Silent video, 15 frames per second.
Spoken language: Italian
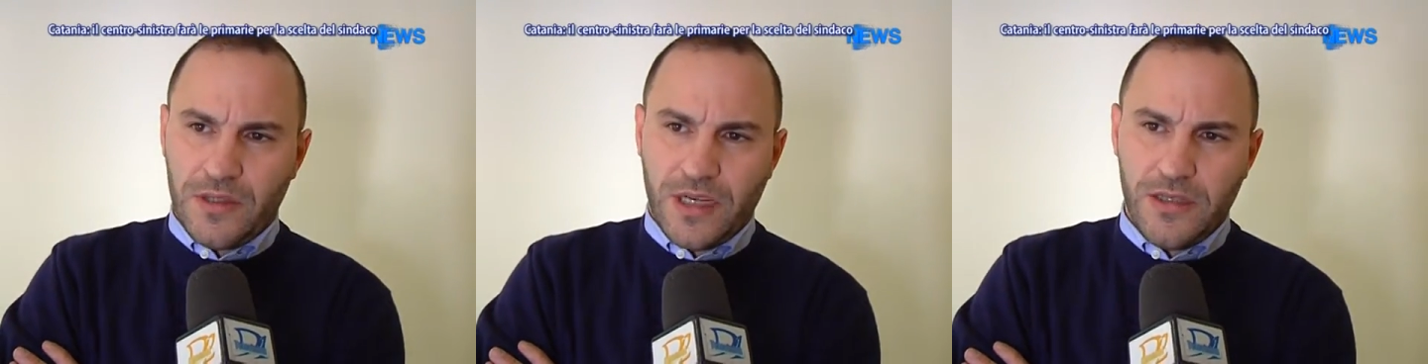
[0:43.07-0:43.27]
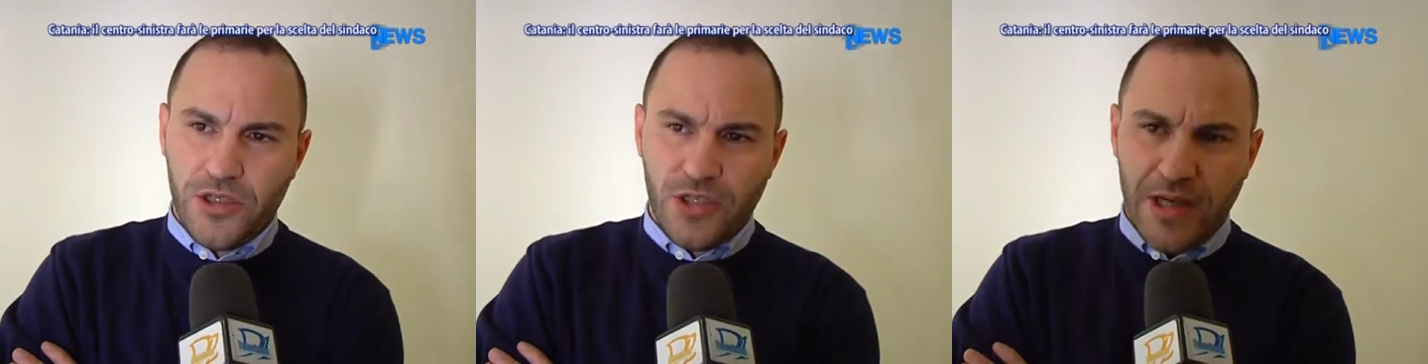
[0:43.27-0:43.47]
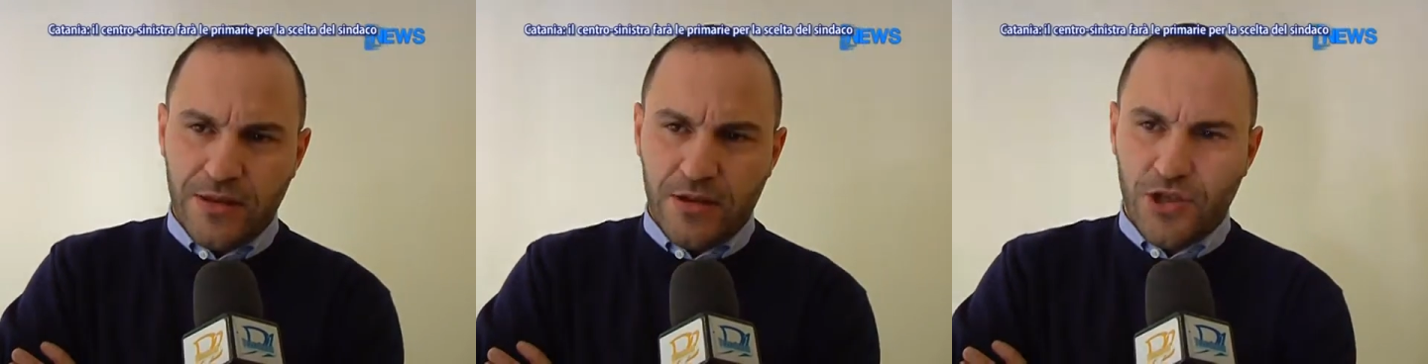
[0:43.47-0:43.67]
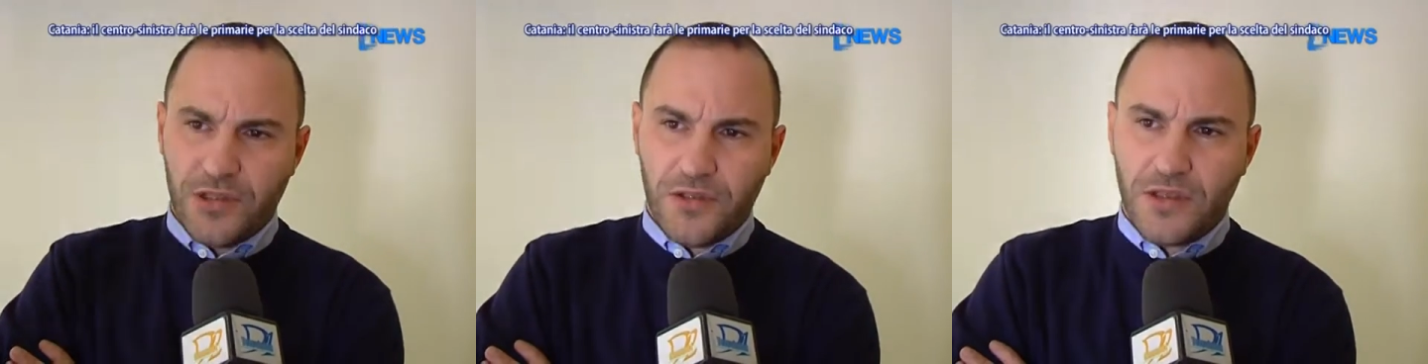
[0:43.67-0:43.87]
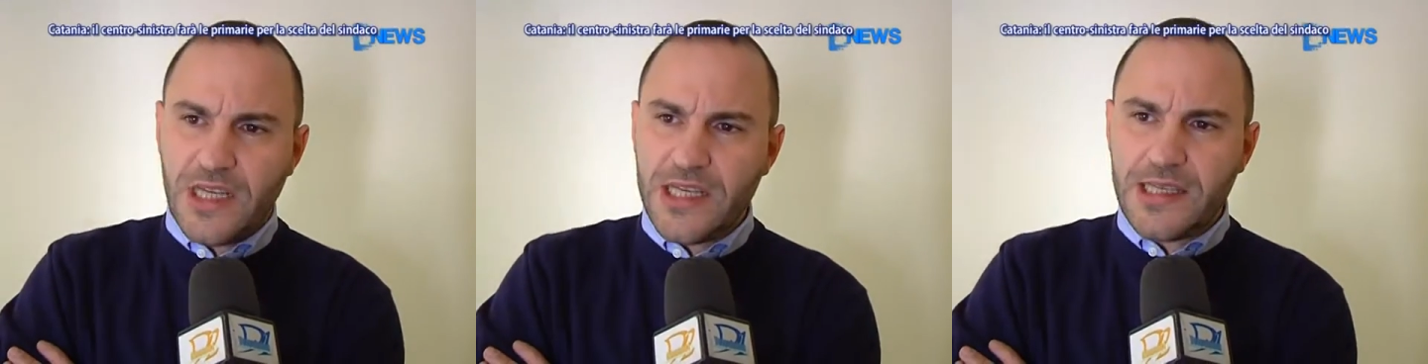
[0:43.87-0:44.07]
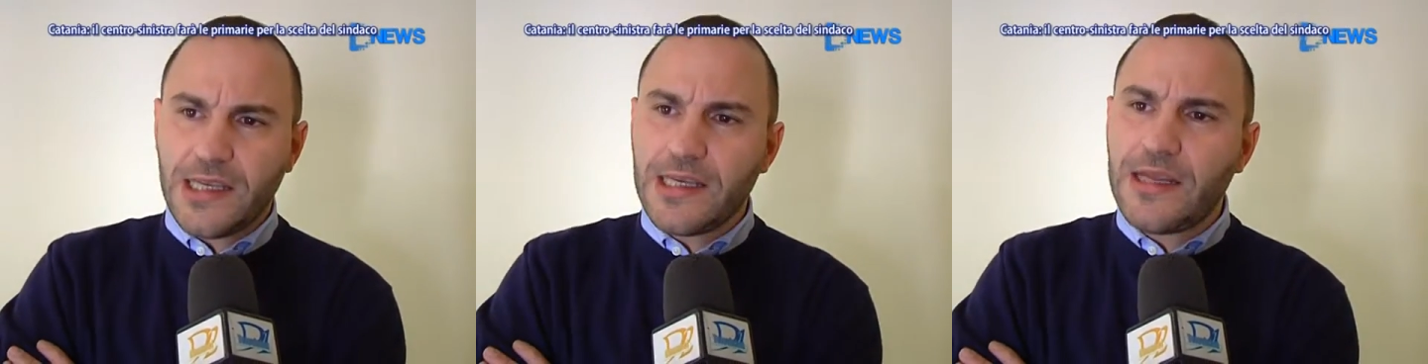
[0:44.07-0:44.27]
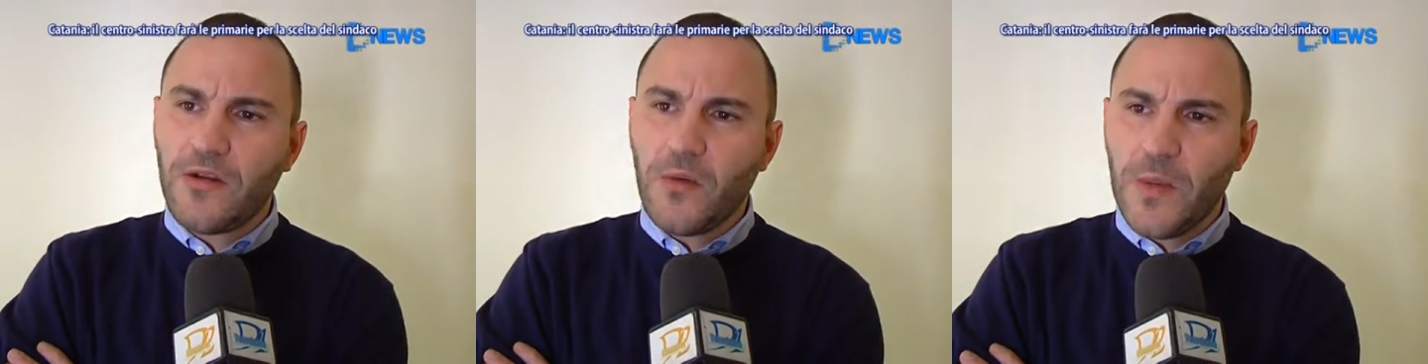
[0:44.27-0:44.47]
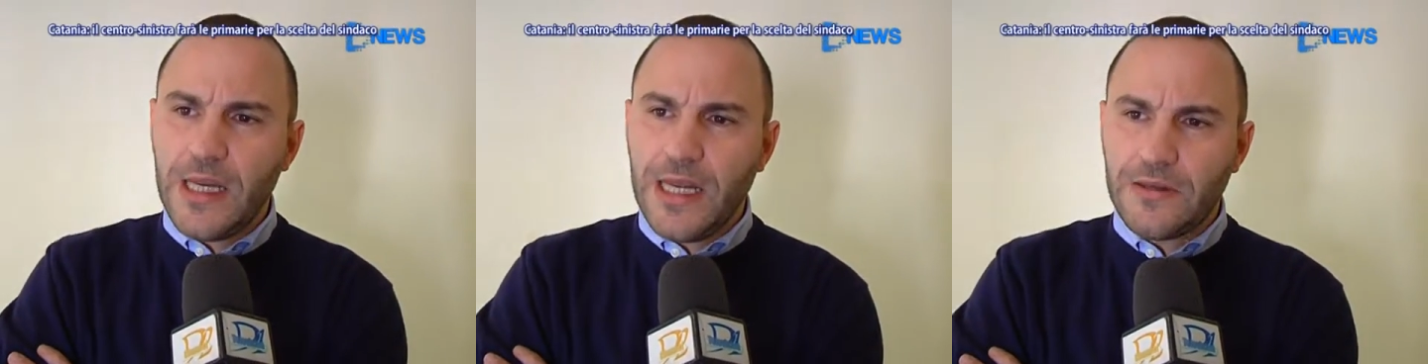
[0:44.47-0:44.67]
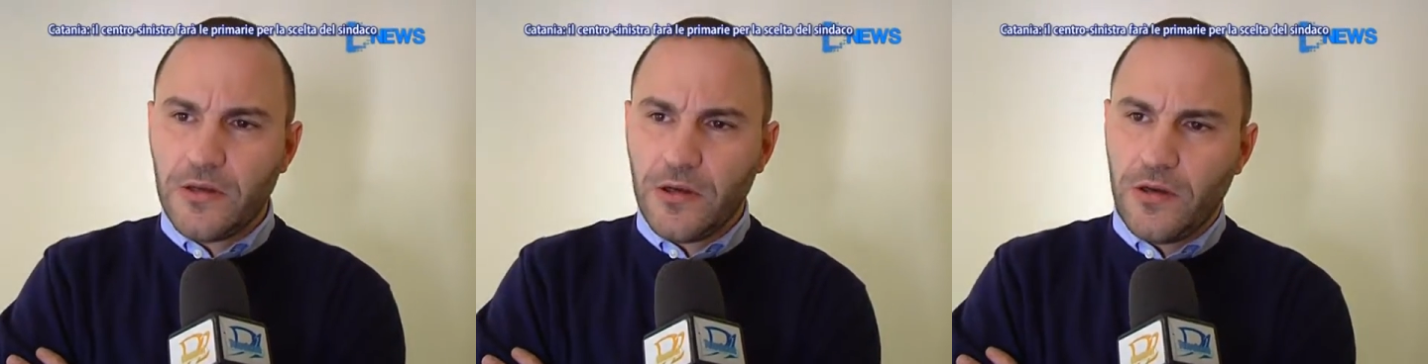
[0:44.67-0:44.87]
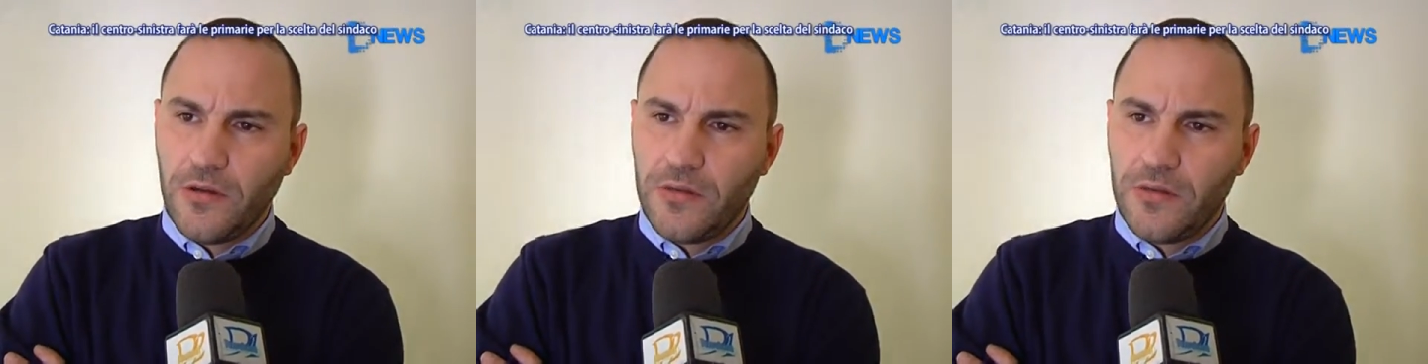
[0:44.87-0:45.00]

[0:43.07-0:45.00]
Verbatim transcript: 13 anni di centrodestra che hanno umiliato in